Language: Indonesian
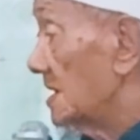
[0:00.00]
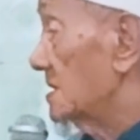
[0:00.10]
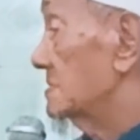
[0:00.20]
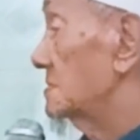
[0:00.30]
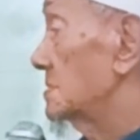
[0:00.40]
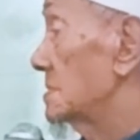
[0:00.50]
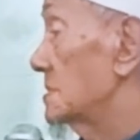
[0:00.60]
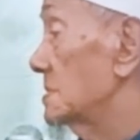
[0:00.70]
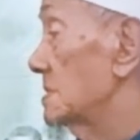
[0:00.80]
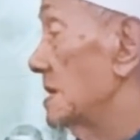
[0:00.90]
nak aku nggo
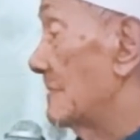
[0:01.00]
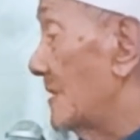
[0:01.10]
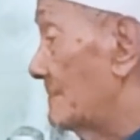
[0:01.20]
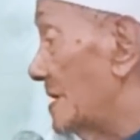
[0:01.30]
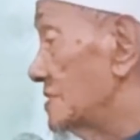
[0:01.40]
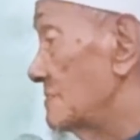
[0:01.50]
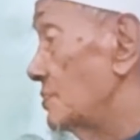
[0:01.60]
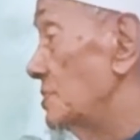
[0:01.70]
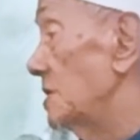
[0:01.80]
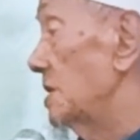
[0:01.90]
neraka. Lah bapak ten
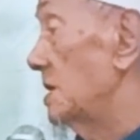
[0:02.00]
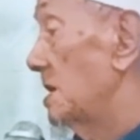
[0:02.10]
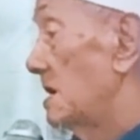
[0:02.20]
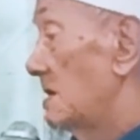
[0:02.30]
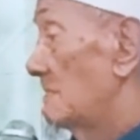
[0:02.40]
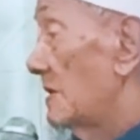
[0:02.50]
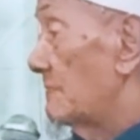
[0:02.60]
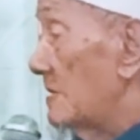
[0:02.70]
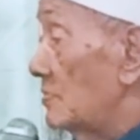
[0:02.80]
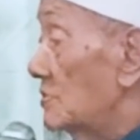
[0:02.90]
pundi?
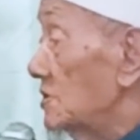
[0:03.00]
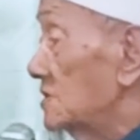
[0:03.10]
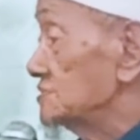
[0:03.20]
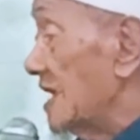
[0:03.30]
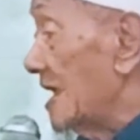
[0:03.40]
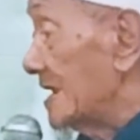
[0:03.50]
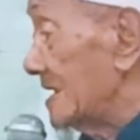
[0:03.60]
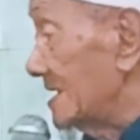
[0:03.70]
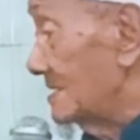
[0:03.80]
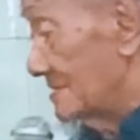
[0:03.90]
Bapakmu kaya
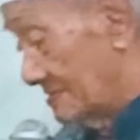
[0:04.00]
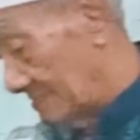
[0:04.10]
taek. Lho.